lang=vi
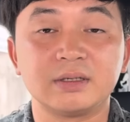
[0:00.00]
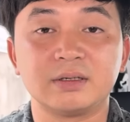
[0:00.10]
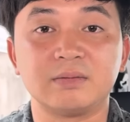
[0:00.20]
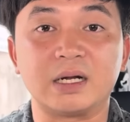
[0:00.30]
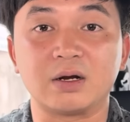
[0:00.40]

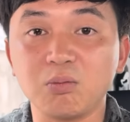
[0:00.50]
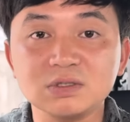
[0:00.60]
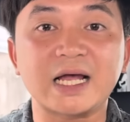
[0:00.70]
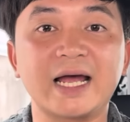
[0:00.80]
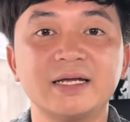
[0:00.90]
mà đúng
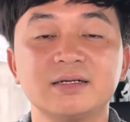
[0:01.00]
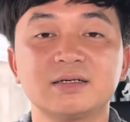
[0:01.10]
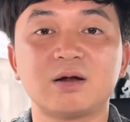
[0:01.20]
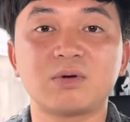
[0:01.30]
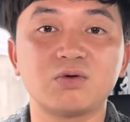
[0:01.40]
sai
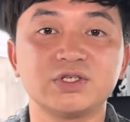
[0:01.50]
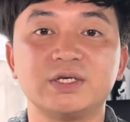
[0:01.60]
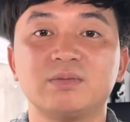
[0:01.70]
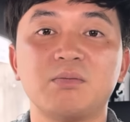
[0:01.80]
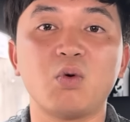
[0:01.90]
trong câu
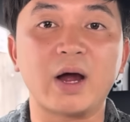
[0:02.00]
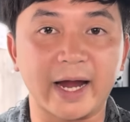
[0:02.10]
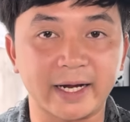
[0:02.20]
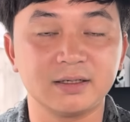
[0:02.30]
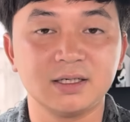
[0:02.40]
chuyện mà mua
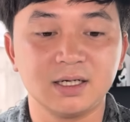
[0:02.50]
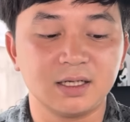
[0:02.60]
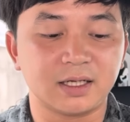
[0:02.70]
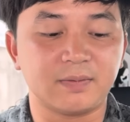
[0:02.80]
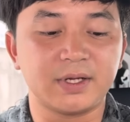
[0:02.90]
hàng
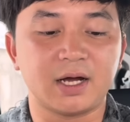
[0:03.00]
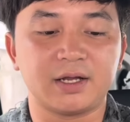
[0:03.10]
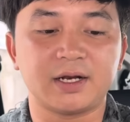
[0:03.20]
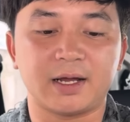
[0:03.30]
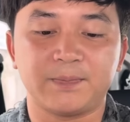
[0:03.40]
thì bây giờ
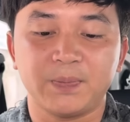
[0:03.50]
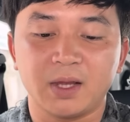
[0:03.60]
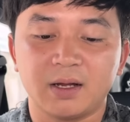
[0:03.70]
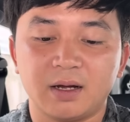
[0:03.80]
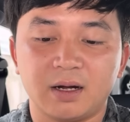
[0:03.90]
như này
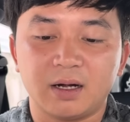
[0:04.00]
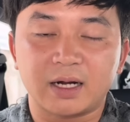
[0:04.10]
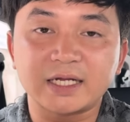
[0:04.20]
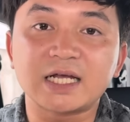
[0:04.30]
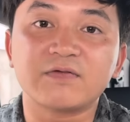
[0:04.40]

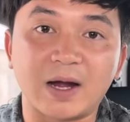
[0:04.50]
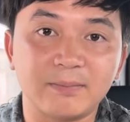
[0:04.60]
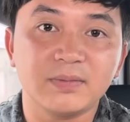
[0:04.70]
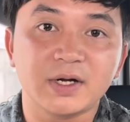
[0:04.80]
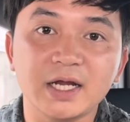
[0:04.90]
cái sản
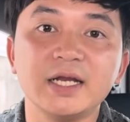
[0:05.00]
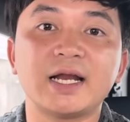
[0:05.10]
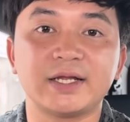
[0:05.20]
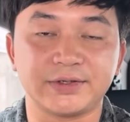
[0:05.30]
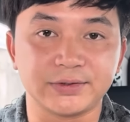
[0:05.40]
phẩm khi đi
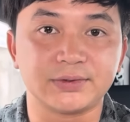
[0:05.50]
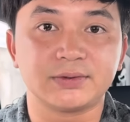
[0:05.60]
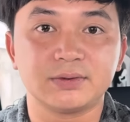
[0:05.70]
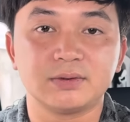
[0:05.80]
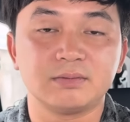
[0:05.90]
ra thị trường
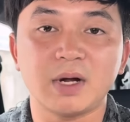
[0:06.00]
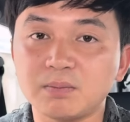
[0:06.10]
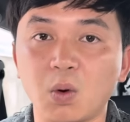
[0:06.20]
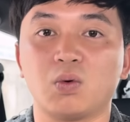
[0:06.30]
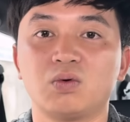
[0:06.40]
bắt
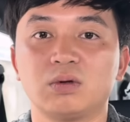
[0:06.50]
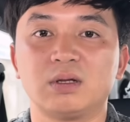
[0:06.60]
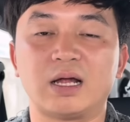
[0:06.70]
buộc là